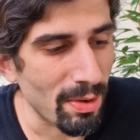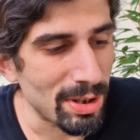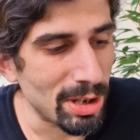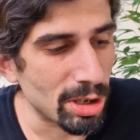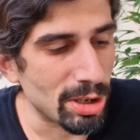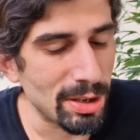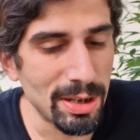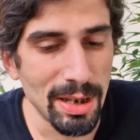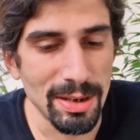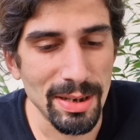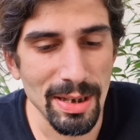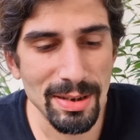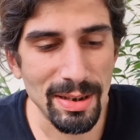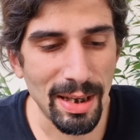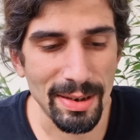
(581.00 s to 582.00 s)
äh, sind ja schließlich ein
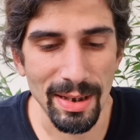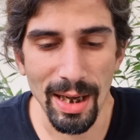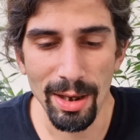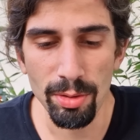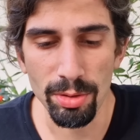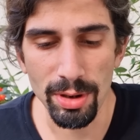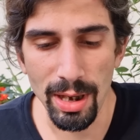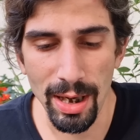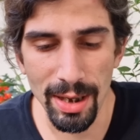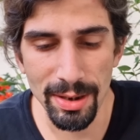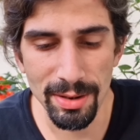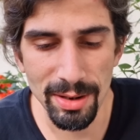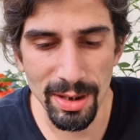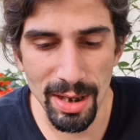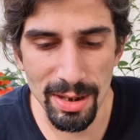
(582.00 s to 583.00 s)
Testkanal und
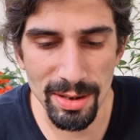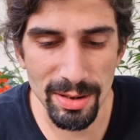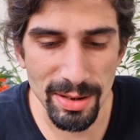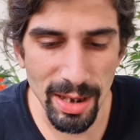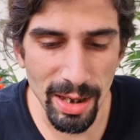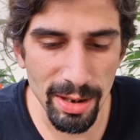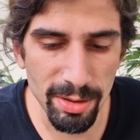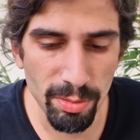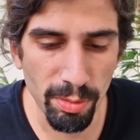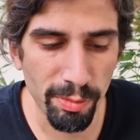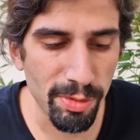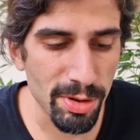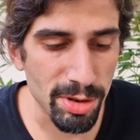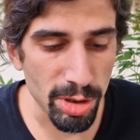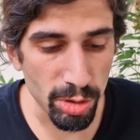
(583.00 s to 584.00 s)
kein Ich esse Sachen und
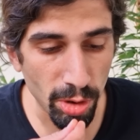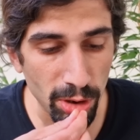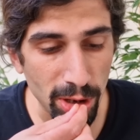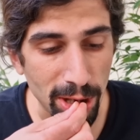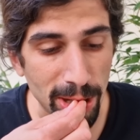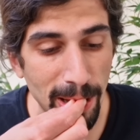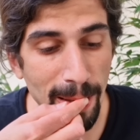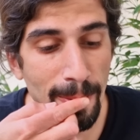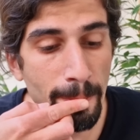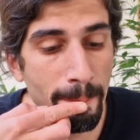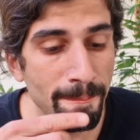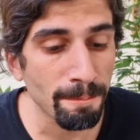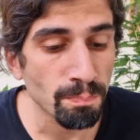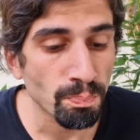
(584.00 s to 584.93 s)
finde sie toll Kanal.